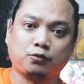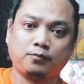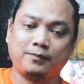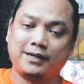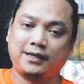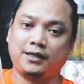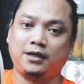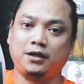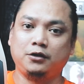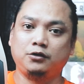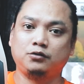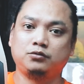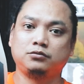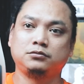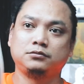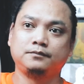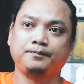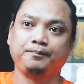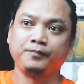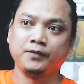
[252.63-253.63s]
normal,
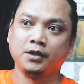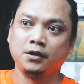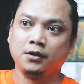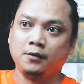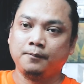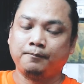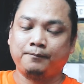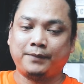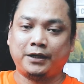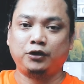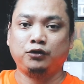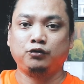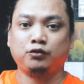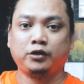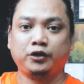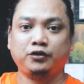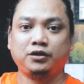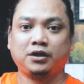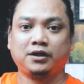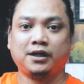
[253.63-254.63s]
yung
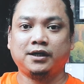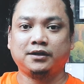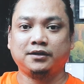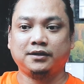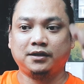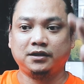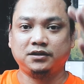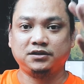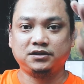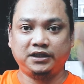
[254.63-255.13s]
paano kayo nagkakat ng